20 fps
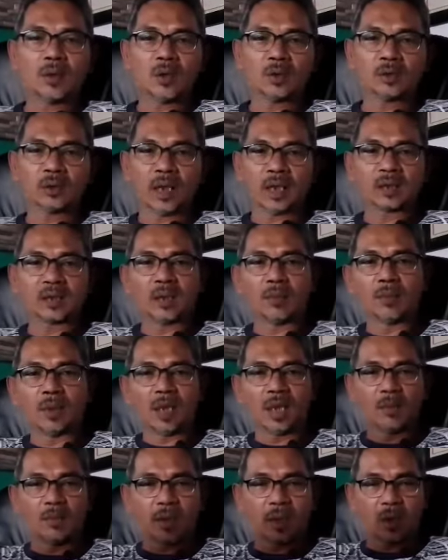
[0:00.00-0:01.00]
konteksnya
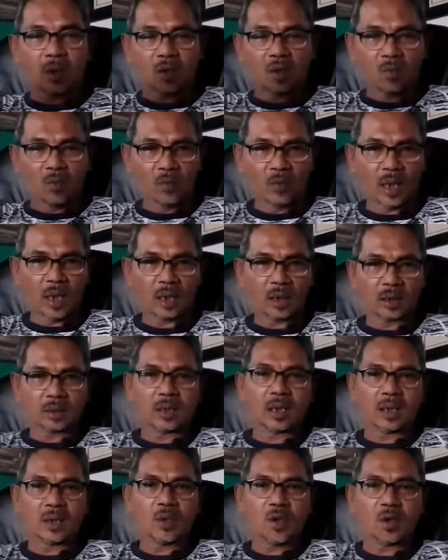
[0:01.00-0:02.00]
menghadapi gerombolan
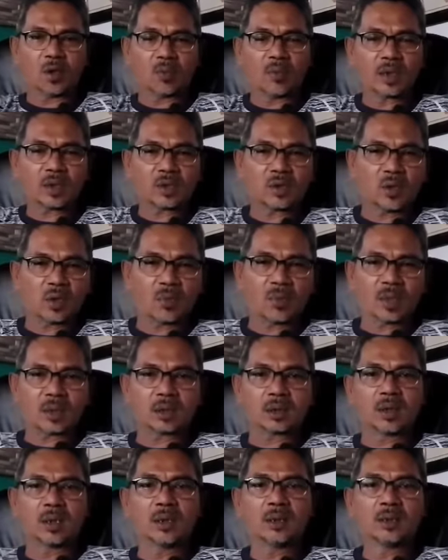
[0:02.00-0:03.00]
dari
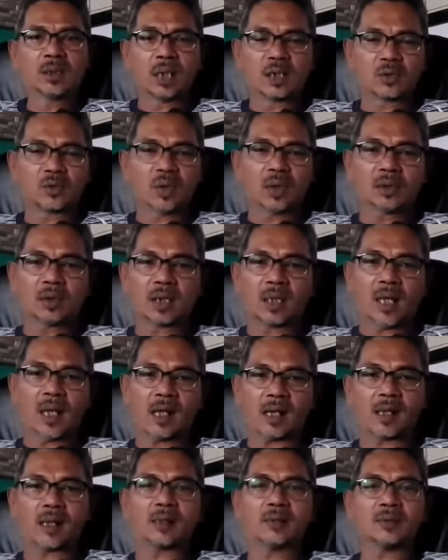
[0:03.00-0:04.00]
ormas-ormas yang sudah
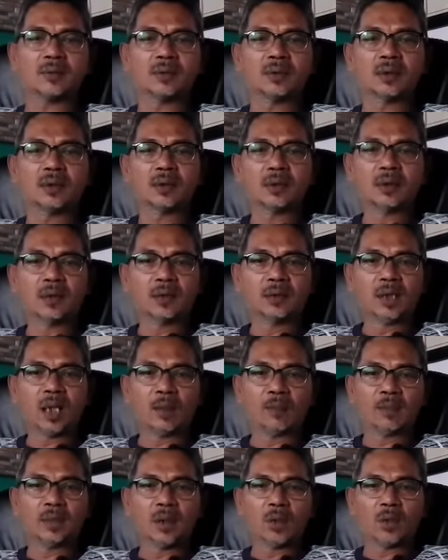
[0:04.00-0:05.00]
terlarang
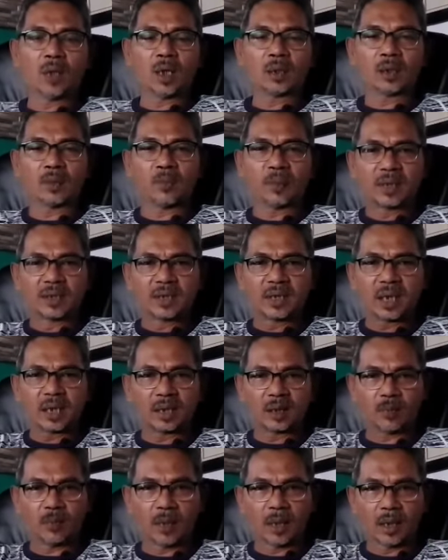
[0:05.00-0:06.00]
yang menyerukan
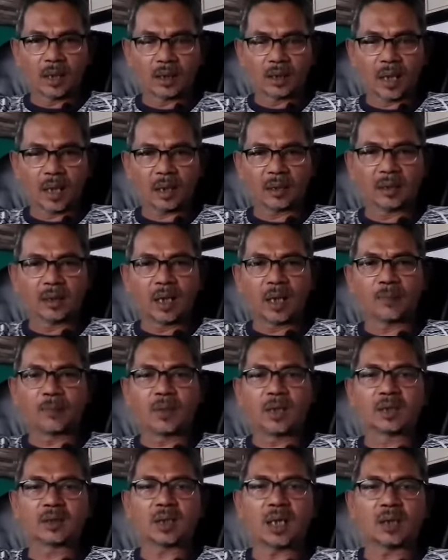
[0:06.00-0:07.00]
kebencian kepada negara tidak
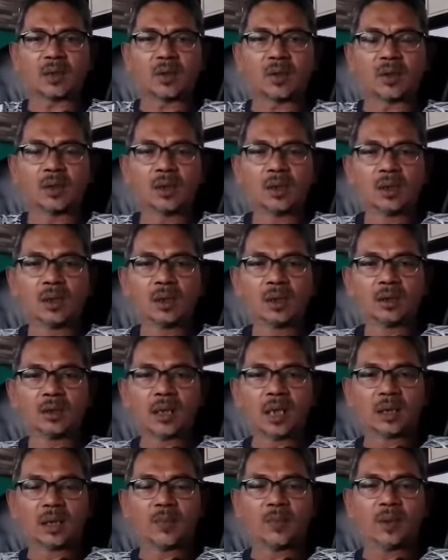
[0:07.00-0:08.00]
bisa dong
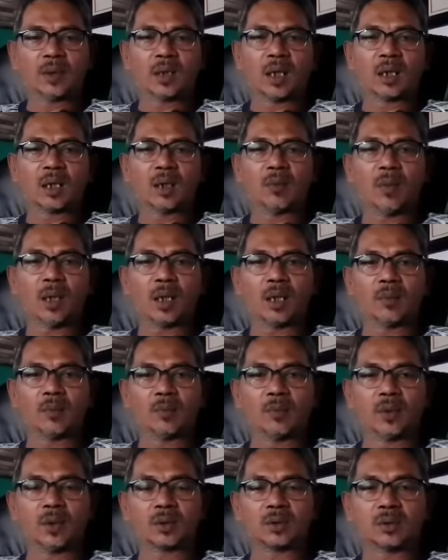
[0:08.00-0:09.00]
dihadapi dengan lemah
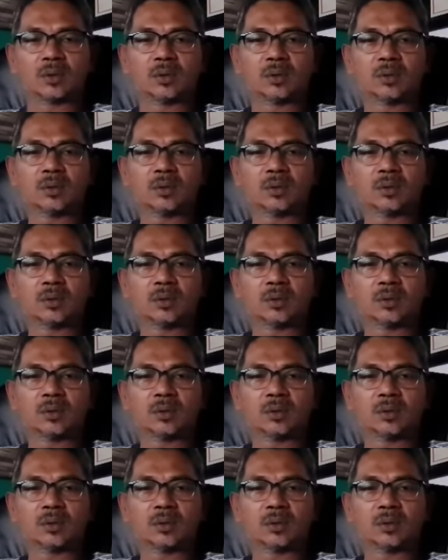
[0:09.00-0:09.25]
lembut